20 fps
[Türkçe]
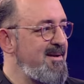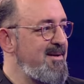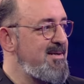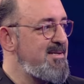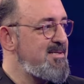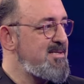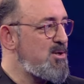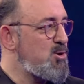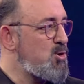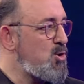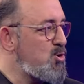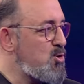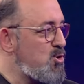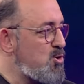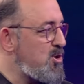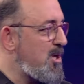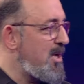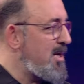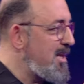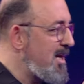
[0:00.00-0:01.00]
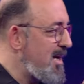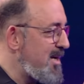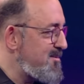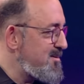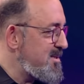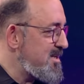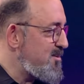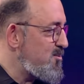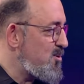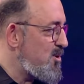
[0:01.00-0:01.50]
İşte kötü şeyler
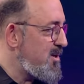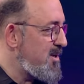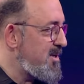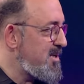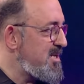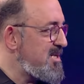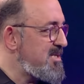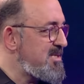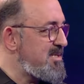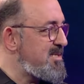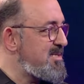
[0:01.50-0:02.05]
bize böyle gizli